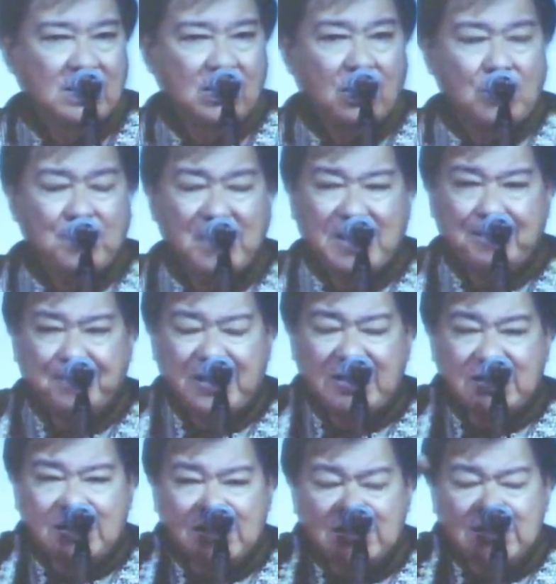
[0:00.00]
ออกมาเป็น
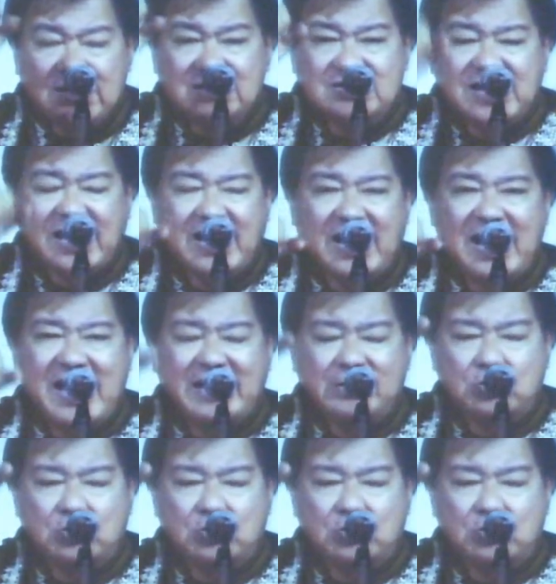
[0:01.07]
เครื่องแต่งกาย